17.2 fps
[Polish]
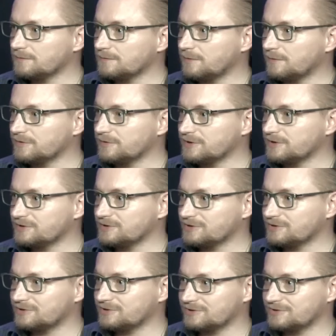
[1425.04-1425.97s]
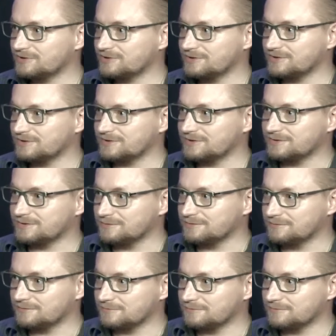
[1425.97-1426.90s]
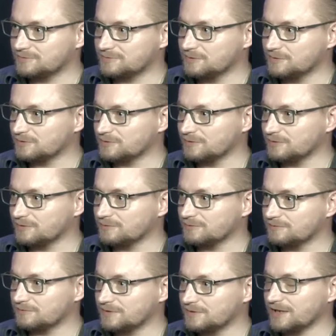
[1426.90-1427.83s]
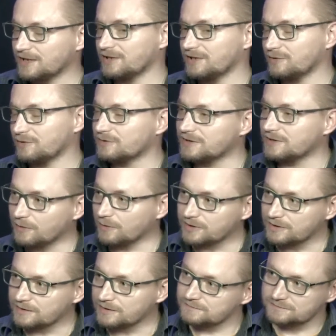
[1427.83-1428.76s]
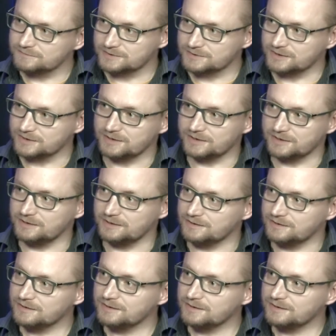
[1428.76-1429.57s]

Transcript: powiedzieć, y, czym są, jakie są te nauki Chaitanya?